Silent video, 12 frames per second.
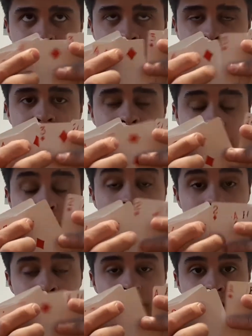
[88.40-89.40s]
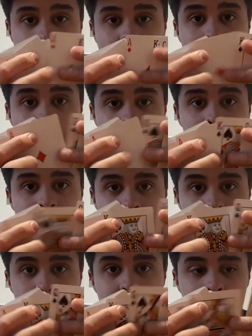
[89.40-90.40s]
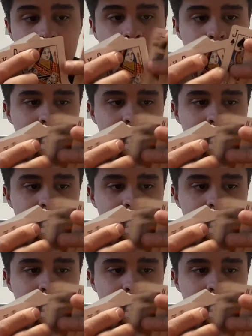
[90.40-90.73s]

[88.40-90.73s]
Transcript: Das ist jetzt allerdings das normale Bicycle Deck.